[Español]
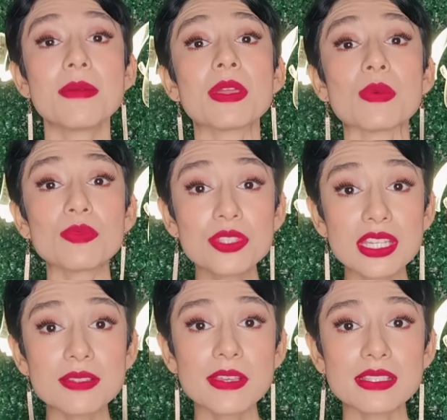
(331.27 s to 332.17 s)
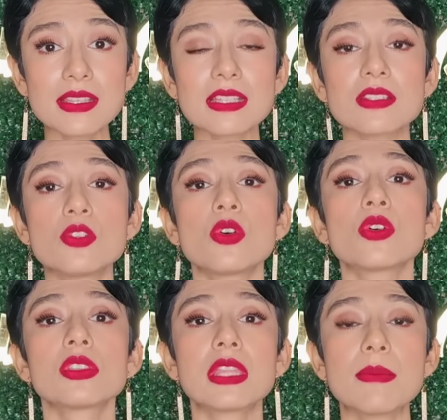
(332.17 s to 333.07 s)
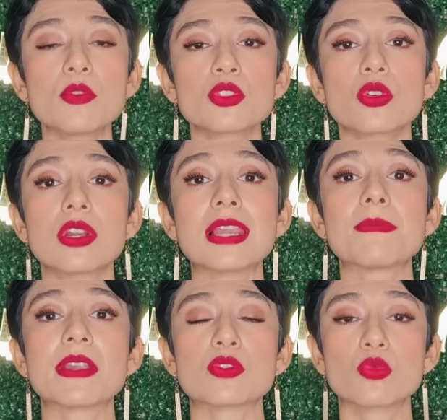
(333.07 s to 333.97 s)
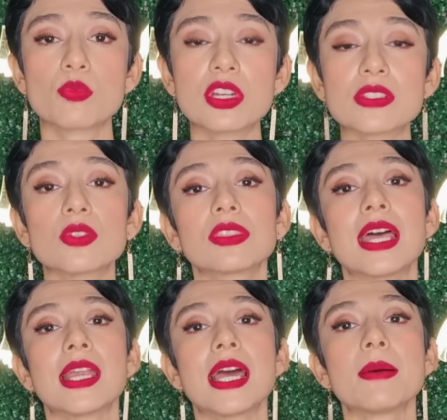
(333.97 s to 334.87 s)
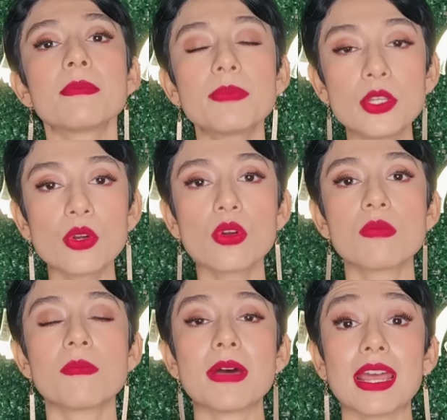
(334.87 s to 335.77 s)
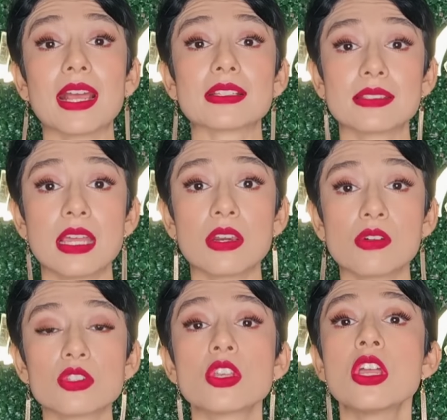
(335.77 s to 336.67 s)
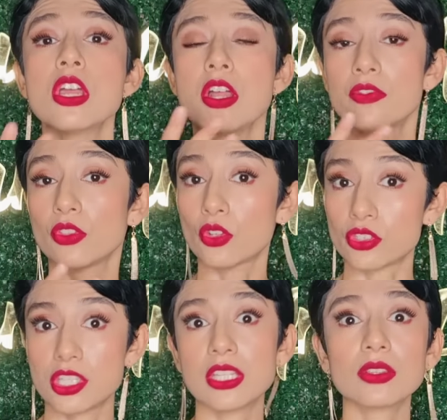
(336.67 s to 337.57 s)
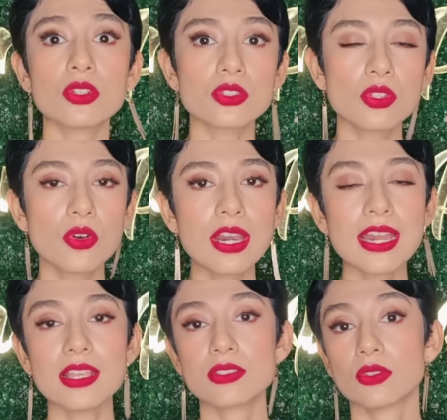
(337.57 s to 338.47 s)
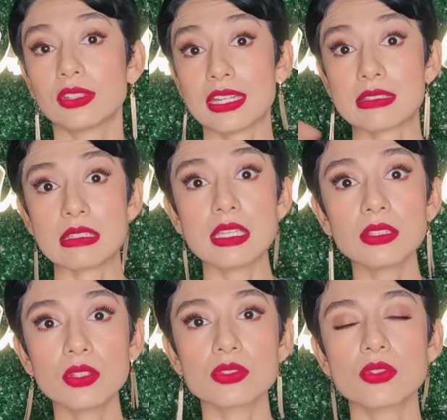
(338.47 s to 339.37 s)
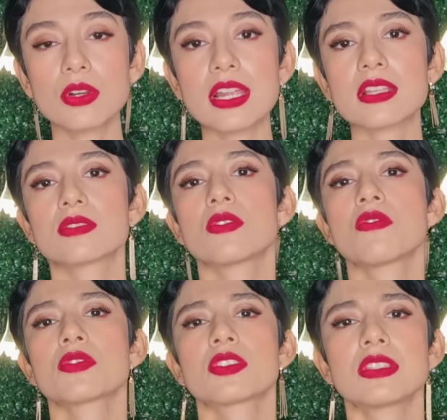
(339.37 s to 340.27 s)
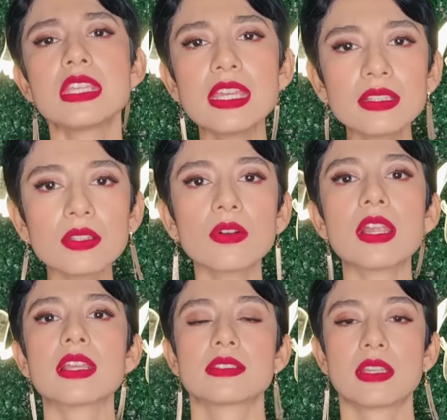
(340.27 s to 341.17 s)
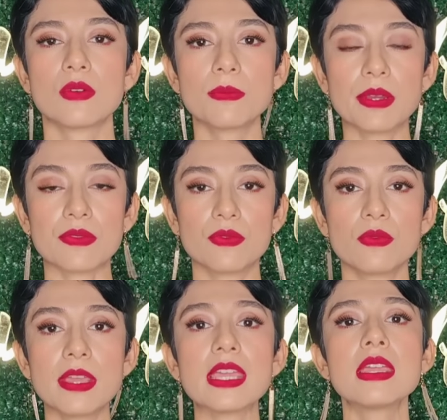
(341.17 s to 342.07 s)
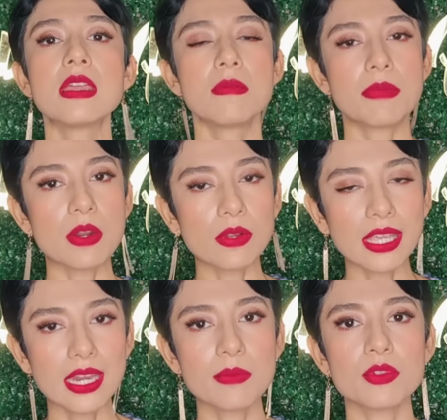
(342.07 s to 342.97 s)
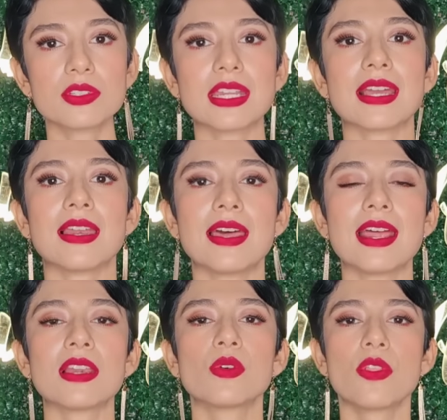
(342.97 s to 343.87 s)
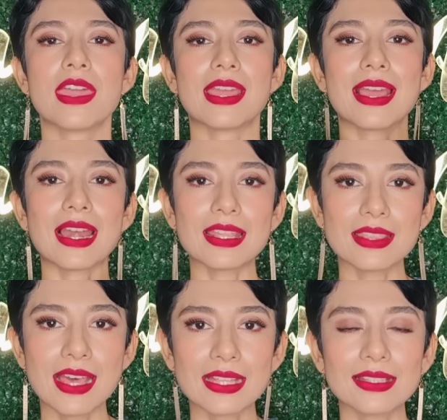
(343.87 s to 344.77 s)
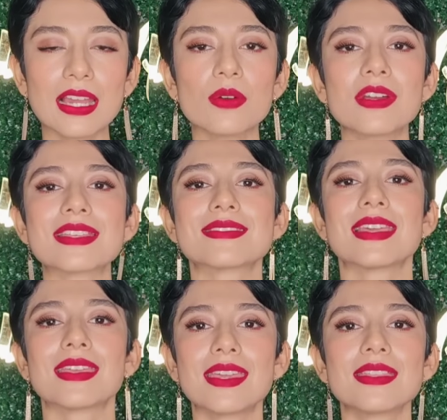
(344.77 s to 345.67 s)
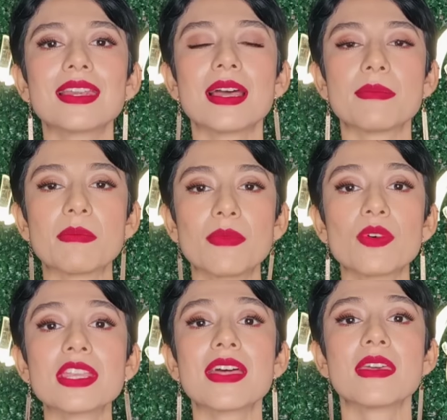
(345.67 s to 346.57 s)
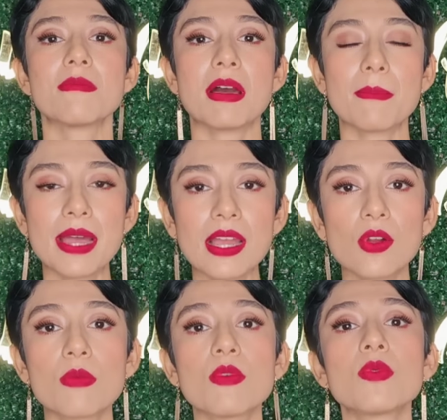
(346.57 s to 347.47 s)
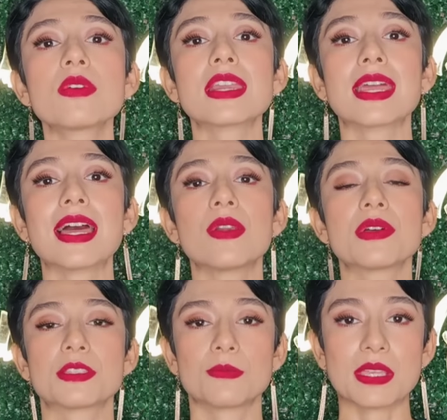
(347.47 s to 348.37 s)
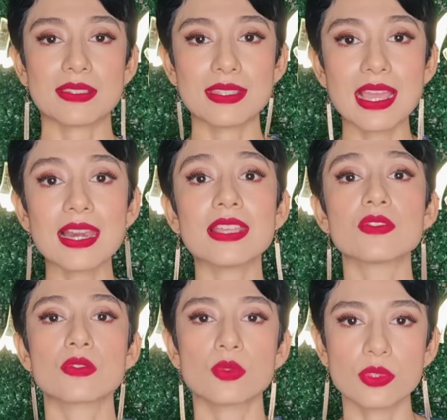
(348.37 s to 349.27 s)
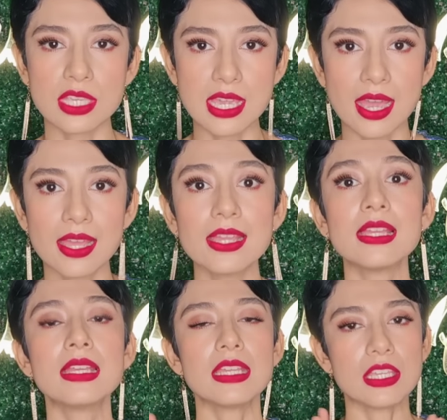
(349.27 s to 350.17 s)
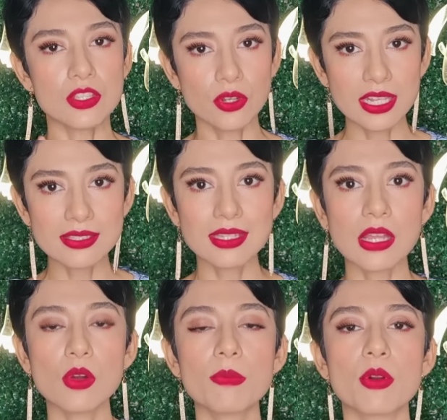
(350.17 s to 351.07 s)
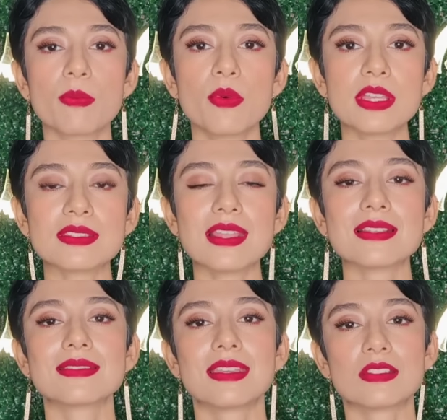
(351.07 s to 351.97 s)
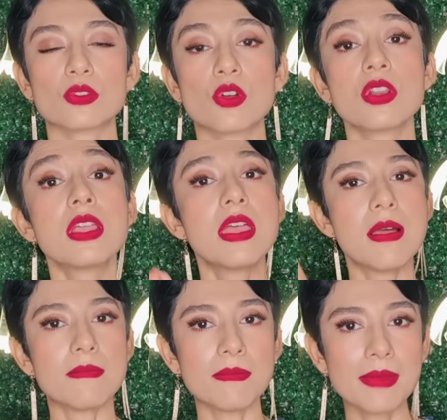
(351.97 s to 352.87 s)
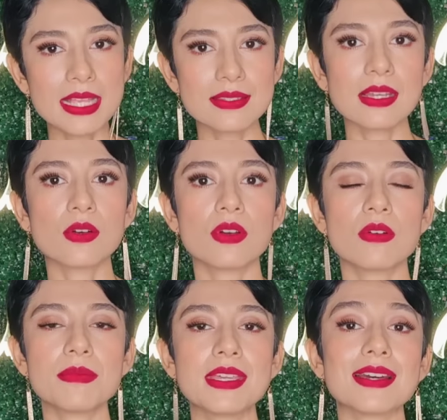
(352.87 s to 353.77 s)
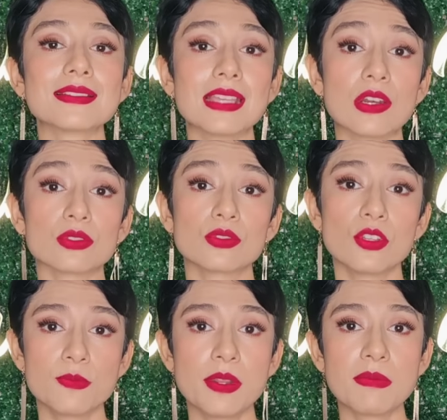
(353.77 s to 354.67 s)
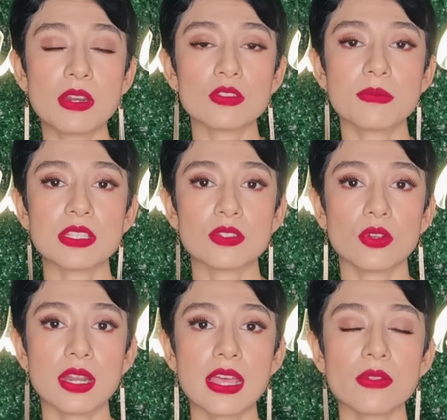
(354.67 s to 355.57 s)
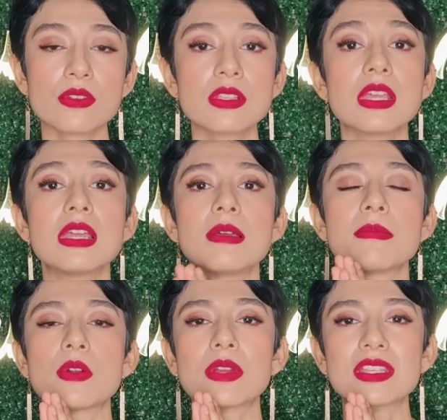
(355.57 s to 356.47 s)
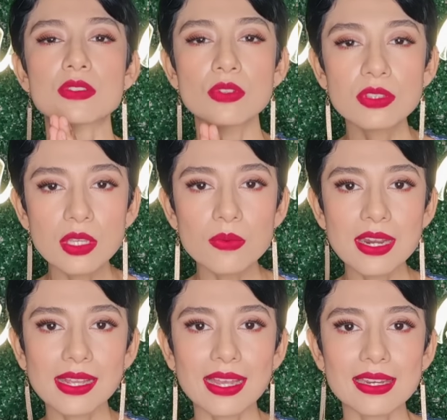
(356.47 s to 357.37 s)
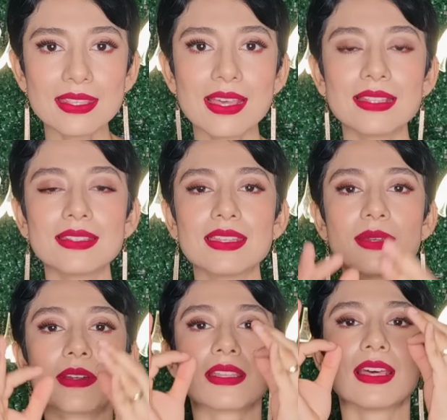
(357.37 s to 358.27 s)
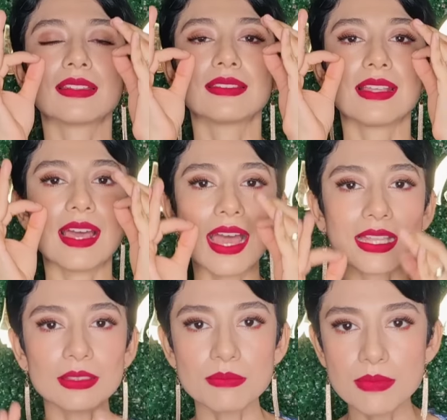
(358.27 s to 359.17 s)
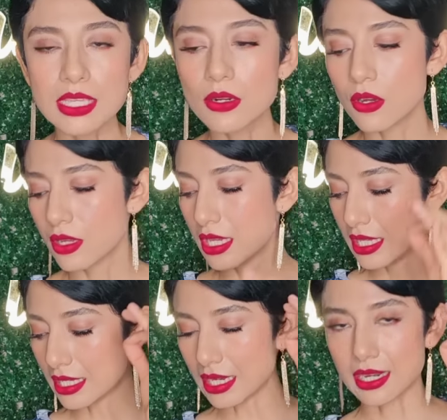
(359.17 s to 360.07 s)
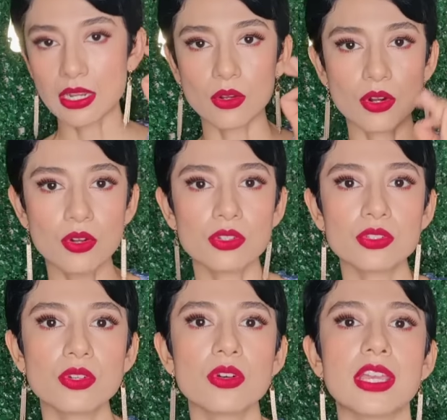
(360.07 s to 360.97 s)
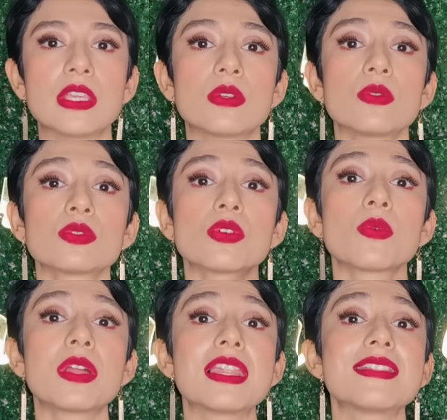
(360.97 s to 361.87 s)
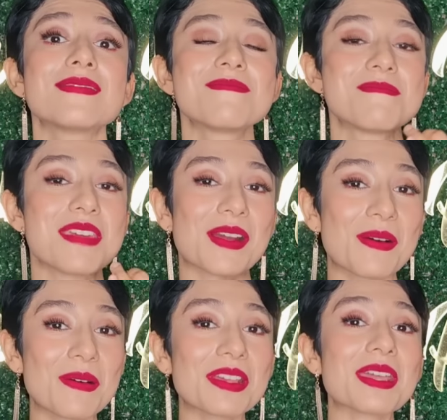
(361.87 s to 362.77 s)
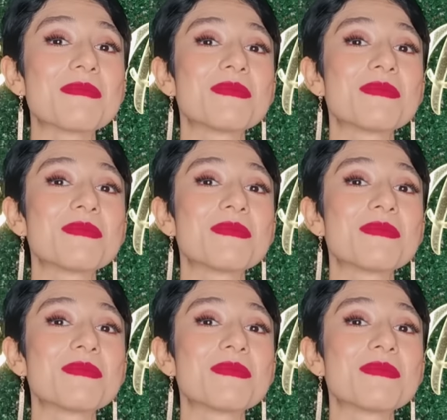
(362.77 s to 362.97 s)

pero muchas veces no contamos con el presupuesto tan amplio como para gastarnos 200 dólares o 300 dólares o 100 dólares en un perfume, pero queremos regalar algo de calidad, algo que se quede en la memoria de mamá como un regalo especial en su día y yo les tengo propuestas que son más económicas que los dos primeros mencionados, pero que son de una calidad que de verdad admiro y reconozco que incluso huelen mejor que